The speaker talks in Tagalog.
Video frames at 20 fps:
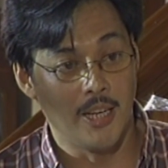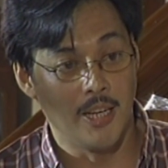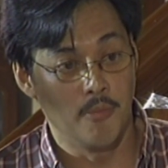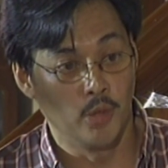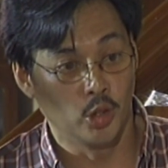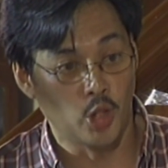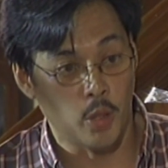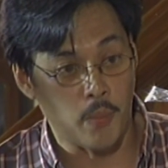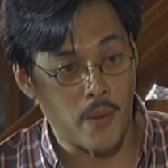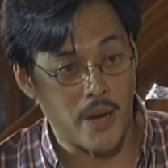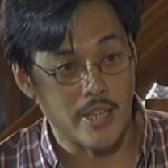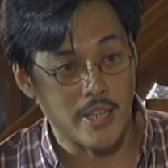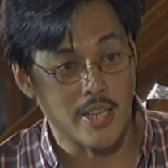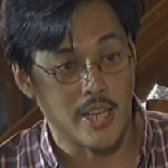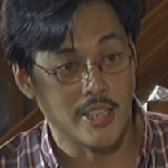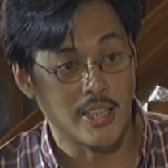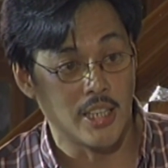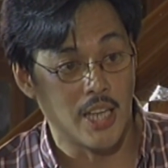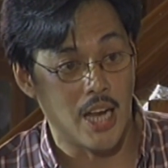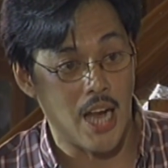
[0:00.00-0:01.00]
motor para sa
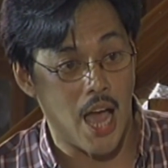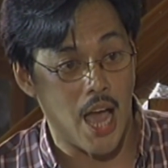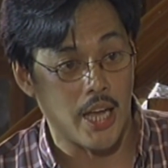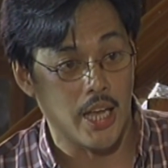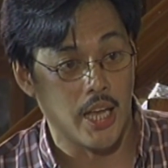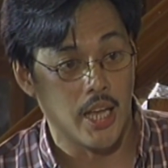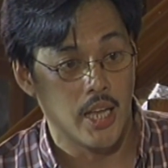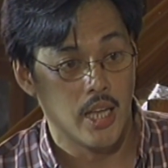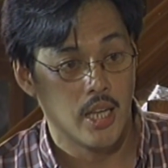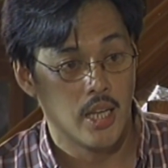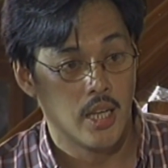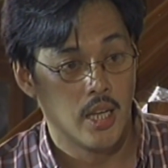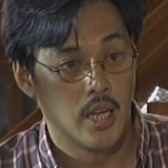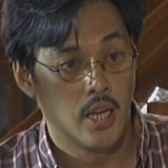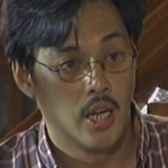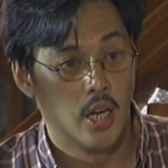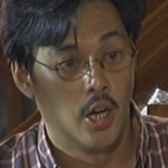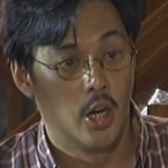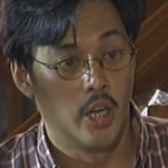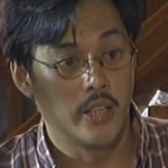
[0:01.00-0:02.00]
isang lalaki?
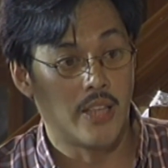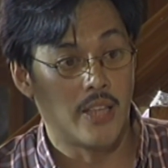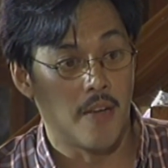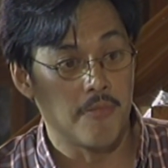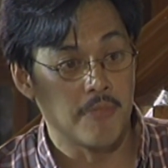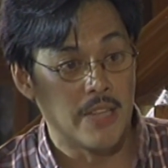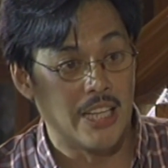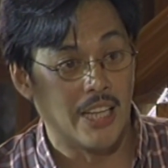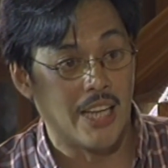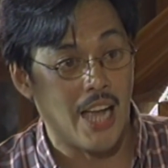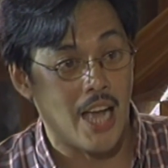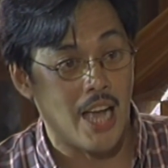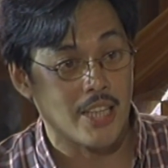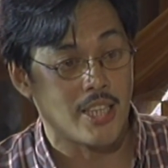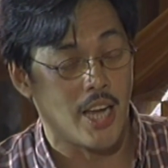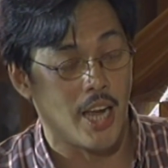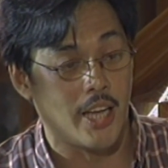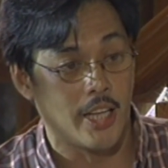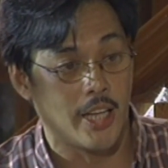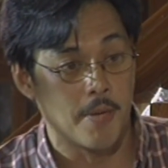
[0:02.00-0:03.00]
Hoy, Daphne, nag-aaksaya
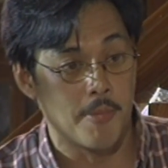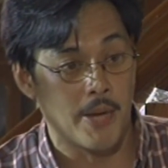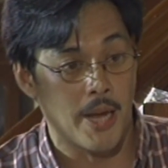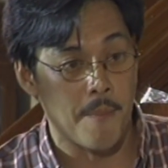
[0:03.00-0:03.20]
ka na naman ng